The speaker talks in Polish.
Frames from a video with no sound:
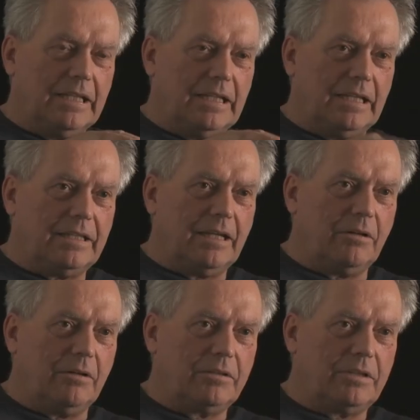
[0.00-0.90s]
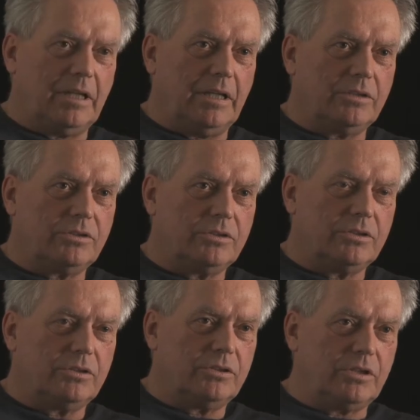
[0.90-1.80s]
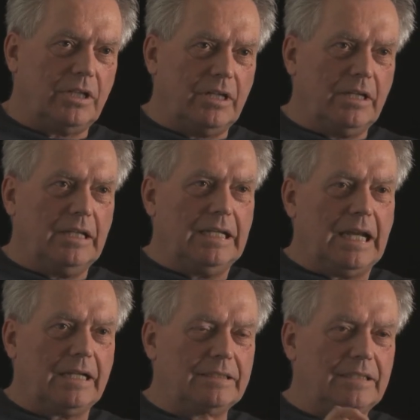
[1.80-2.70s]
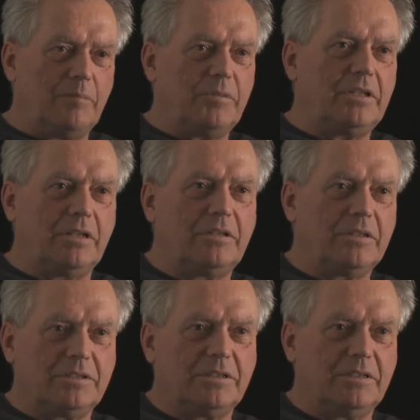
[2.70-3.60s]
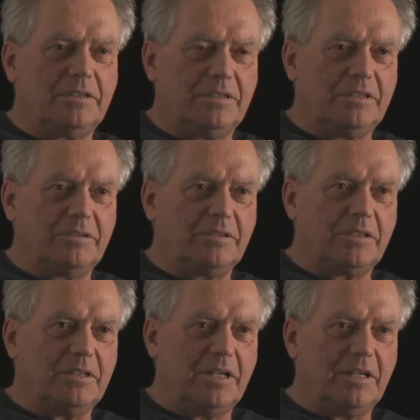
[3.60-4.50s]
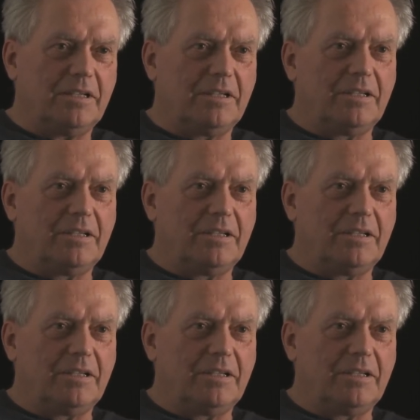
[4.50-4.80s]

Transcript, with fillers: Dlatego też, że jak sam idę do kina,